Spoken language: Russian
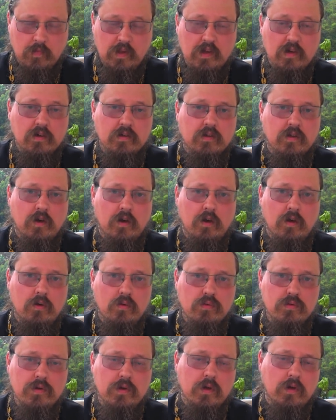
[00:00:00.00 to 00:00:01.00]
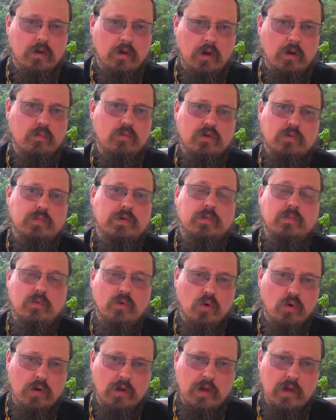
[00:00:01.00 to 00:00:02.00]
Некоторые люди, или, может быть,
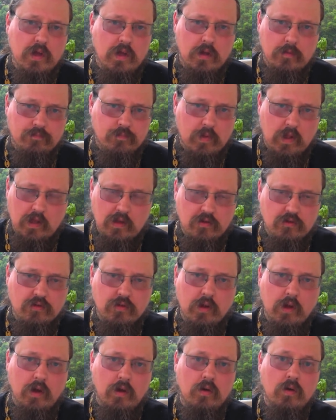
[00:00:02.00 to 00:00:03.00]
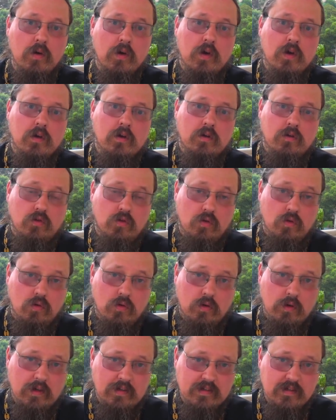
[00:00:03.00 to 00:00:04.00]
многие, я не знаю,
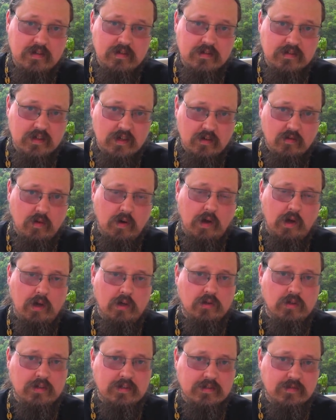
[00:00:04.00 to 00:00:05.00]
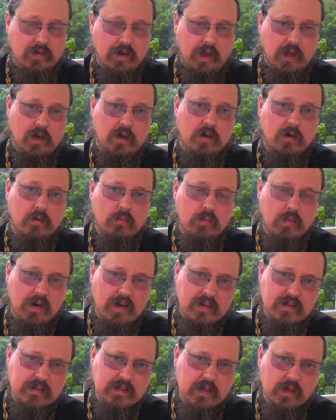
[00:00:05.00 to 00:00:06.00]
но они скрывают от своих
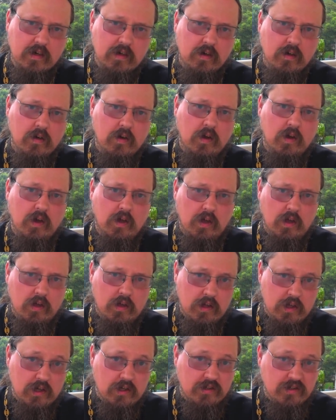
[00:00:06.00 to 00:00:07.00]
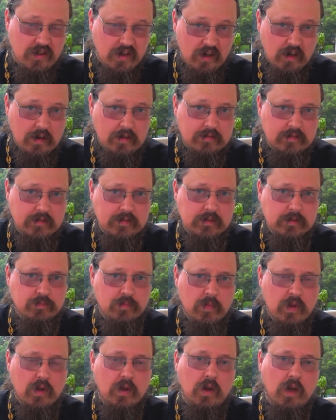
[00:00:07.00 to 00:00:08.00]
близких их диагноз,
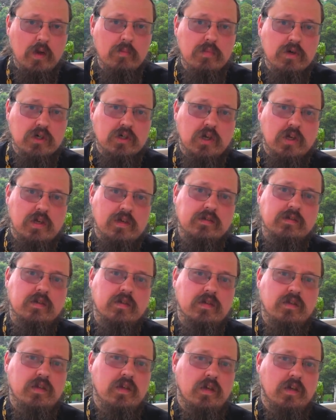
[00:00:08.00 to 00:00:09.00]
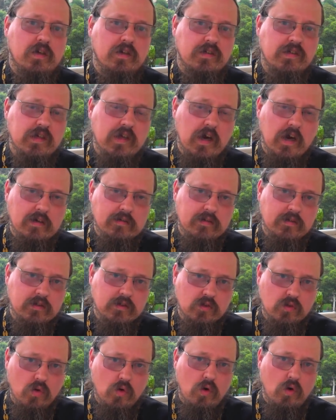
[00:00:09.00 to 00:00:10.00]
либо же, если не их
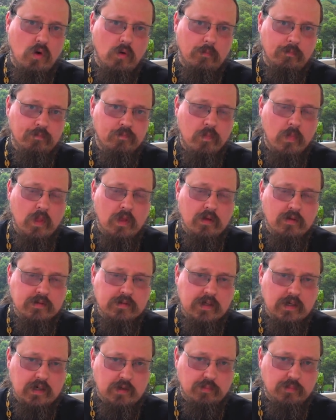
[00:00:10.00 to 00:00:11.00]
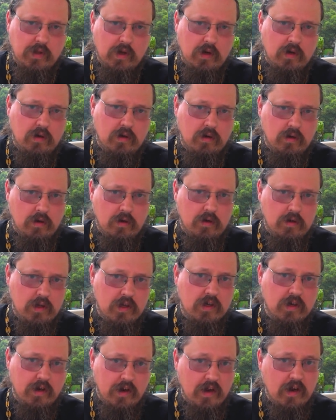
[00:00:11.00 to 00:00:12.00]
диагноз, то, скажем так, э,
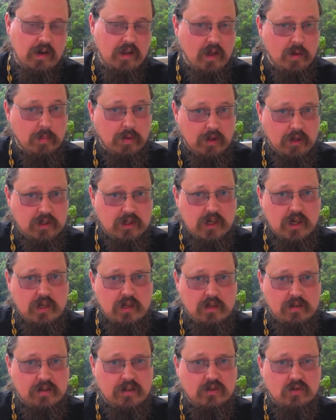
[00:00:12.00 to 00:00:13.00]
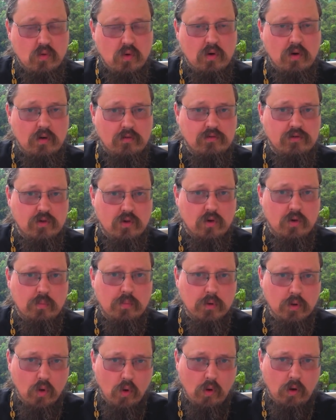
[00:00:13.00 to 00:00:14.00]
их реальное положение, насколько все
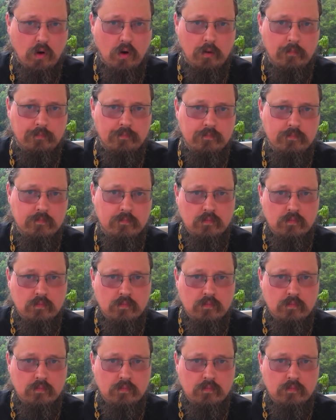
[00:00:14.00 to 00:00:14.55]
плохо.